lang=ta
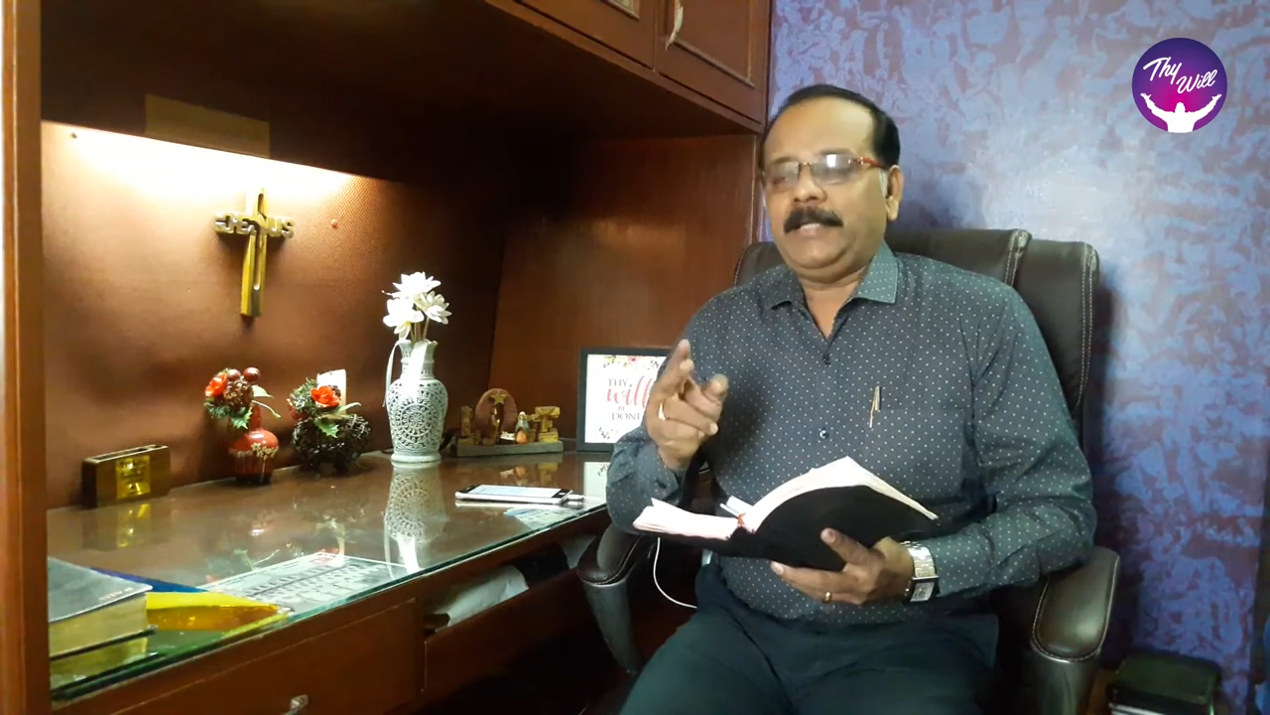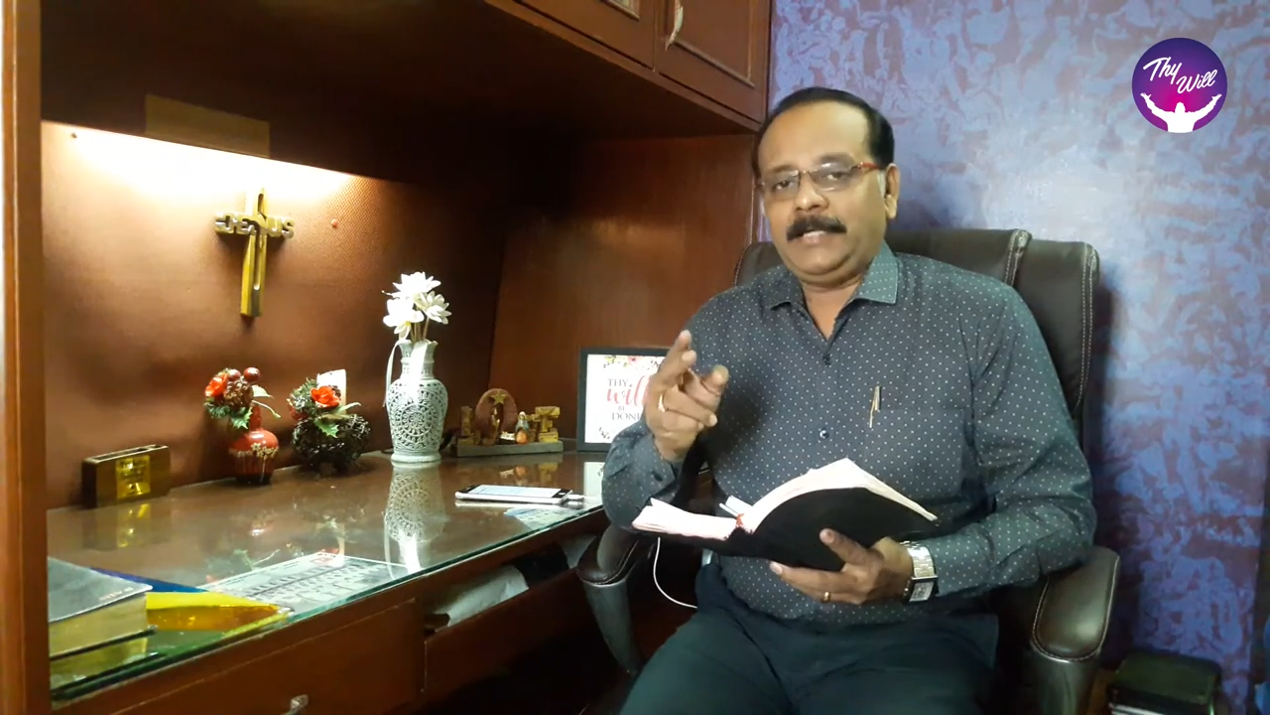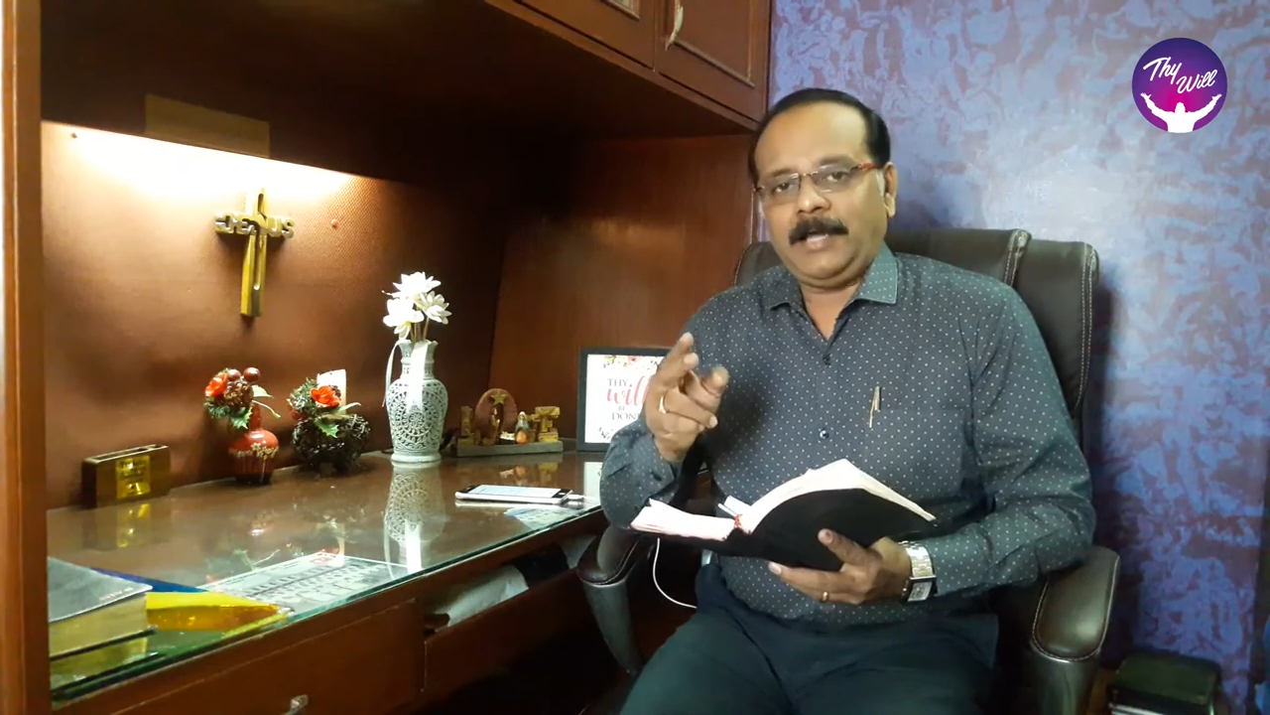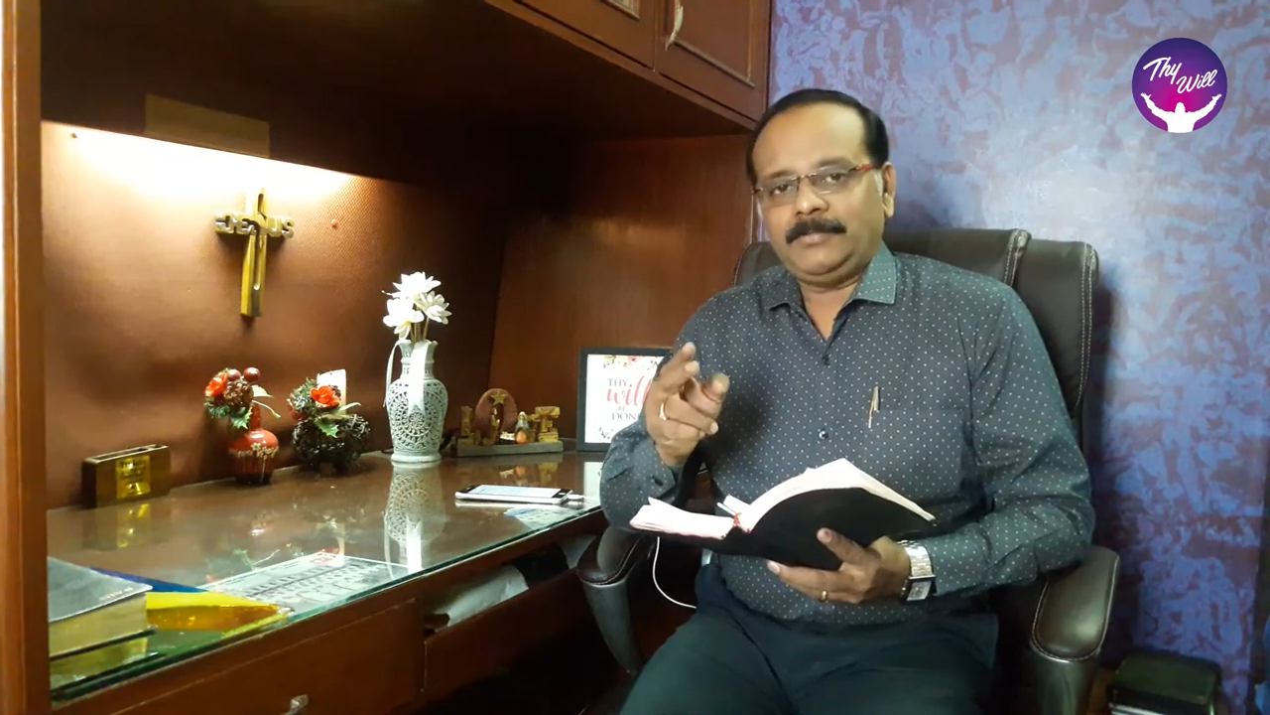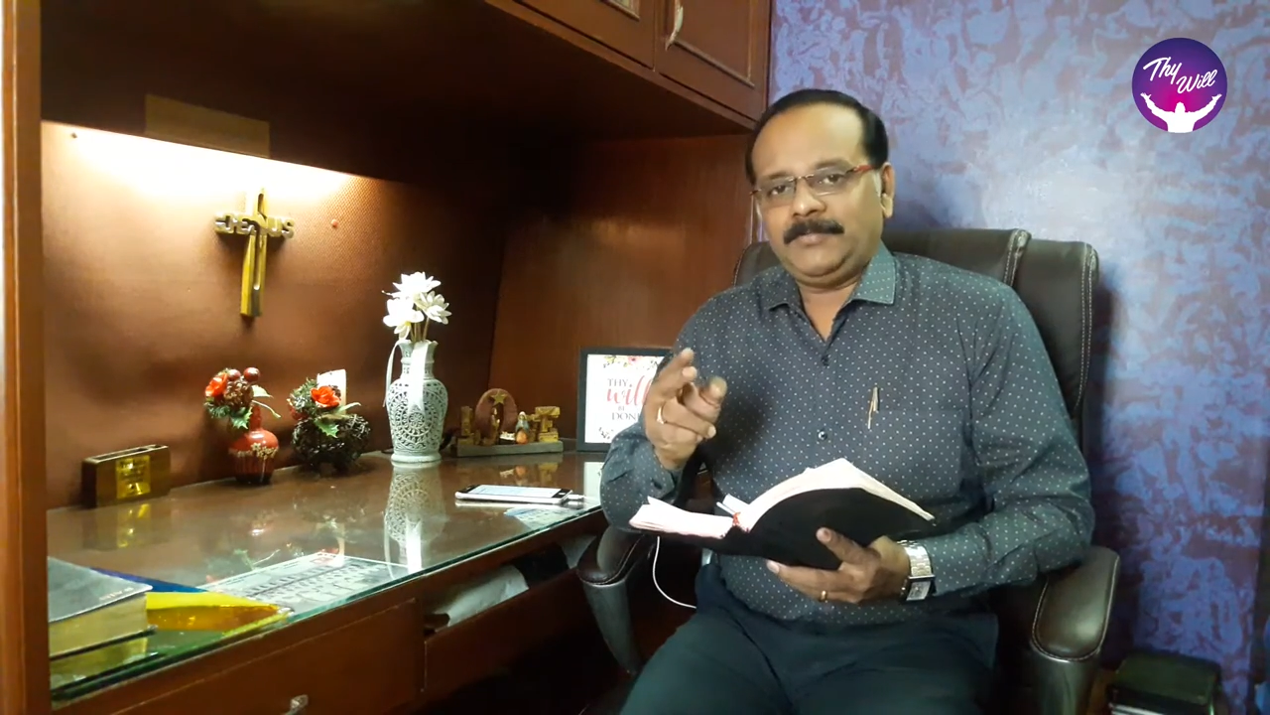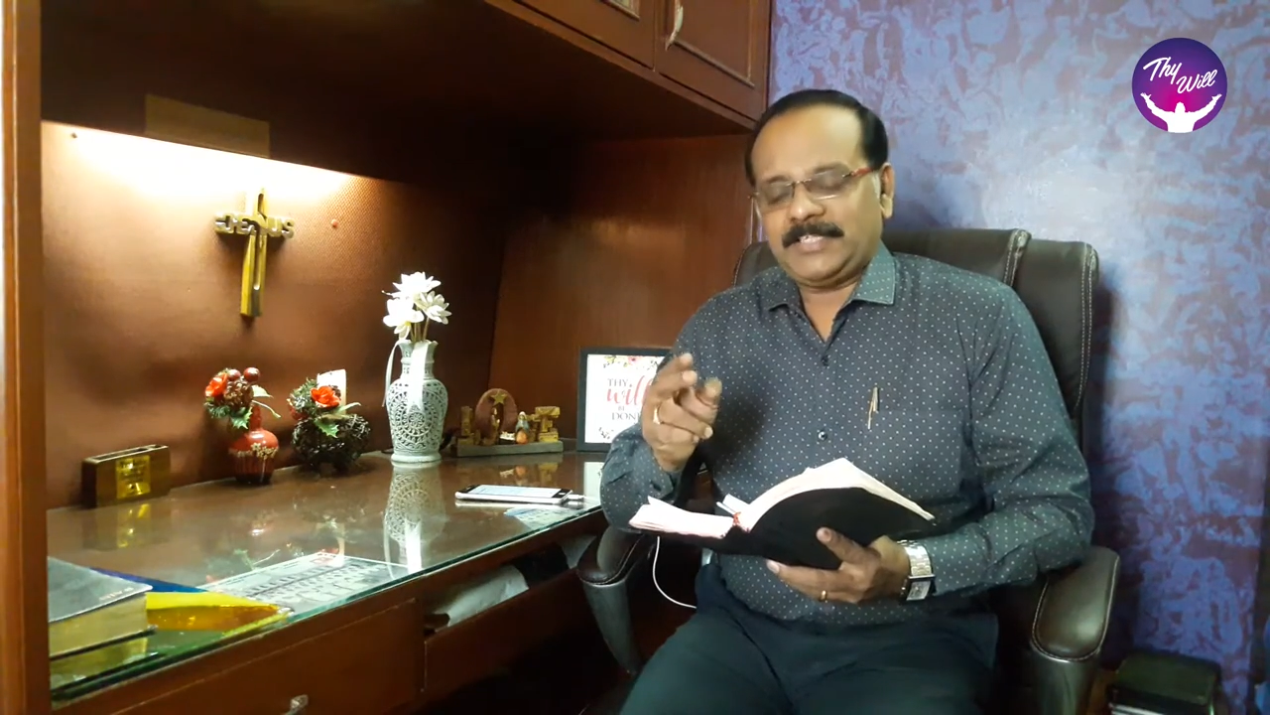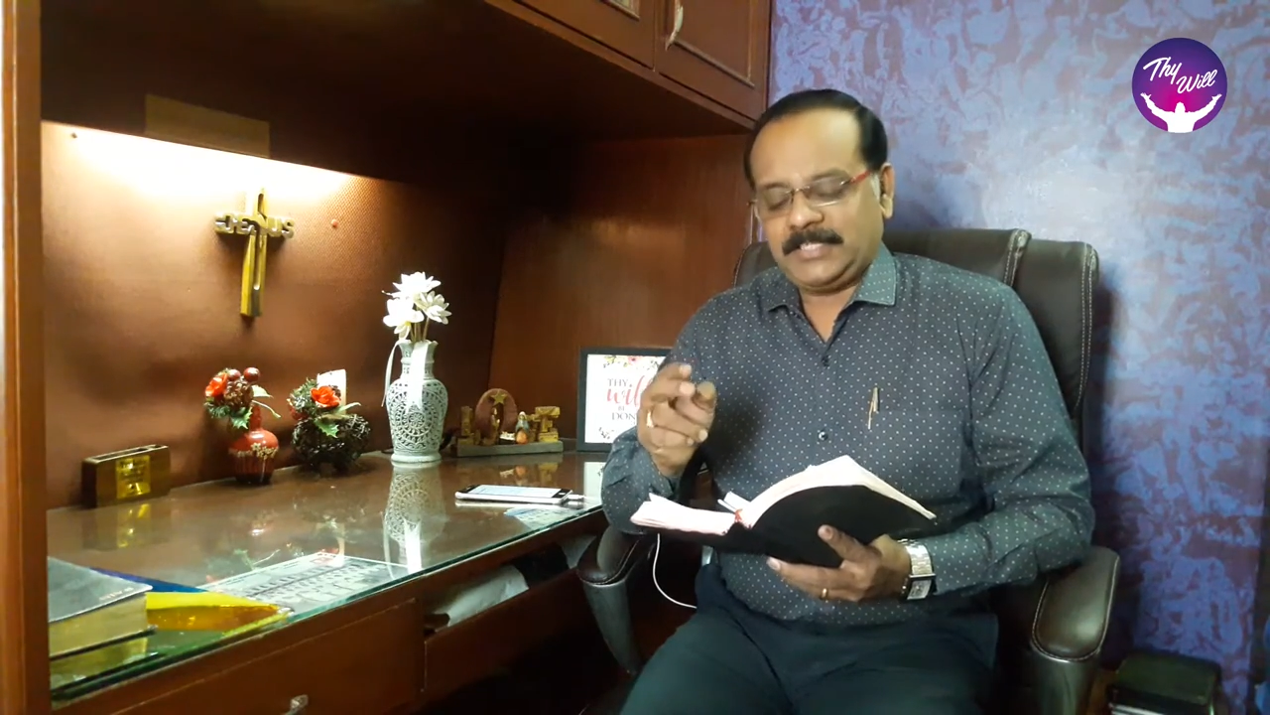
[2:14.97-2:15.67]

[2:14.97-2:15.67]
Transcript: இரண்டாவது